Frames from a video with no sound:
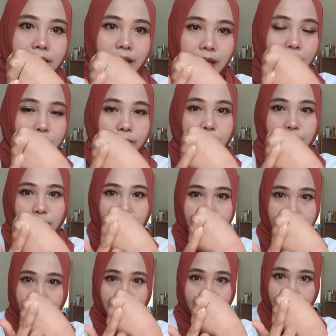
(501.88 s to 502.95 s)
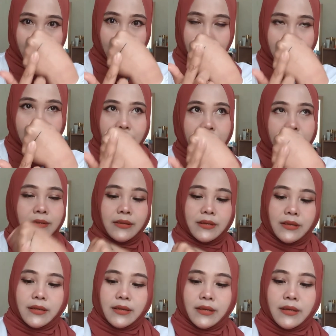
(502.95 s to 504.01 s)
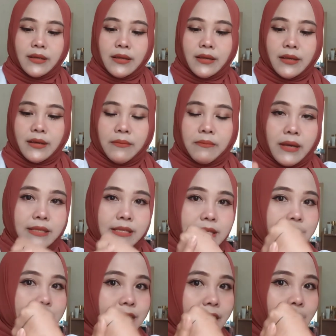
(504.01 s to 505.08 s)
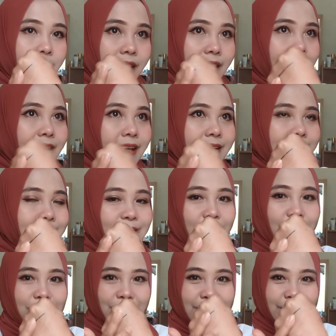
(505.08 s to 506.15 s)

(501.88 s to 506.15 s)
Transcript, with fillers: eh aku gosok-gosok loh masih stay yuk